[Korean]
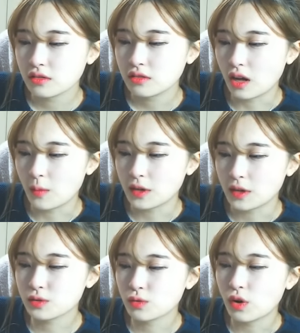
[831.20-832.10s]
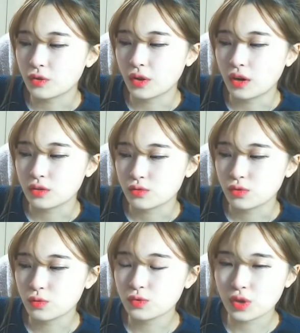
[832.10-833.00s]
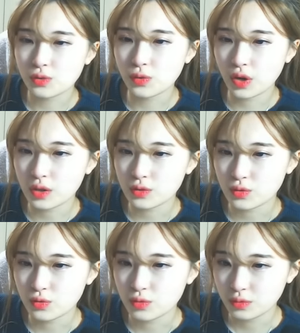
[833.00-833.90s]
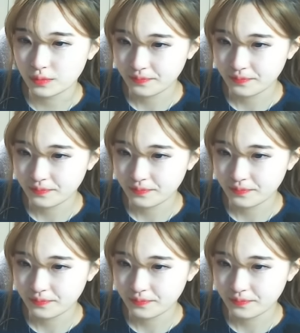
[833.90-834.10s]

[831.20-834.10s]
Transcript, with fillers: 다 망친 것 같아가지고 너무 죄송해가지고